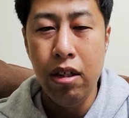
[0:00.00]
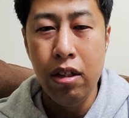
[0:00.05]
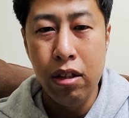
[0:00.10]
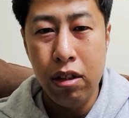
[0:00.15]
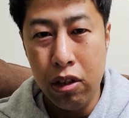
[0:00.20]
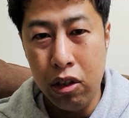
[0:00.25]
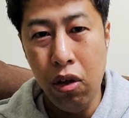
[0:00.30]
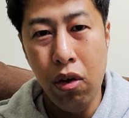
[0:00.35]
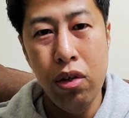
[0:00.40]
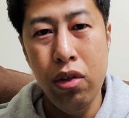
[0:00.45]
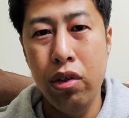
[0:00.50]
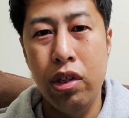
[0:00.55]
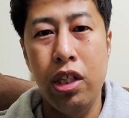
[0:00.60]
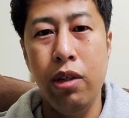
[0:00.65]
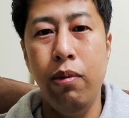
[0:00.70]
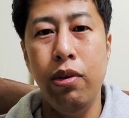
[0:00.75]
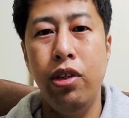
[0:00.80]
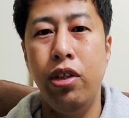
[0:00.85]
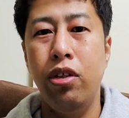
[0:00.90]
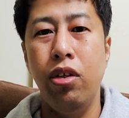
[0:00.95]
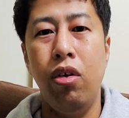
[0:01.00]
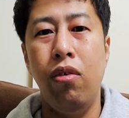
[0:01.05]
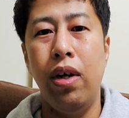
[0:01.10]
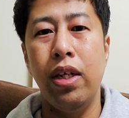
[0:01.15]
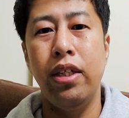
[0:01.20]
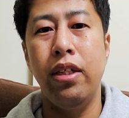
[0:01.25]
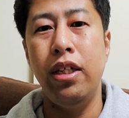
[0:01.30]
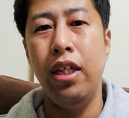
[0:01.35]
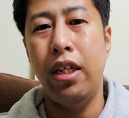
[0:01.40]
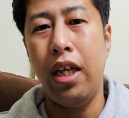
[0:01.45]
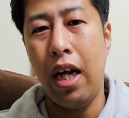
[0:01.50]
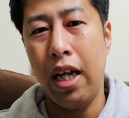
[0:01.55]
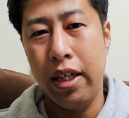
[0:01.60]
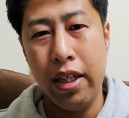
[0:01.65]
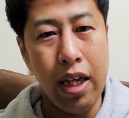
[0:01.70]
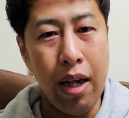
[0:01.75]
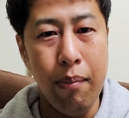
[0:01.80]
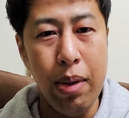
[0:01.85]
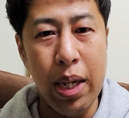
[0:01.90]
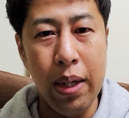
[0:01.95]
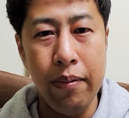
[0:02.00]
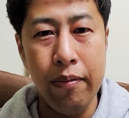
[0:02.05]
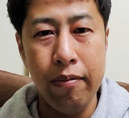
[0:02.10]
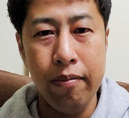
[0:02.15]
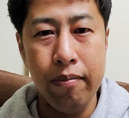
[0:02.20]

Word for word: そういう気持ちを忘れたらダメ。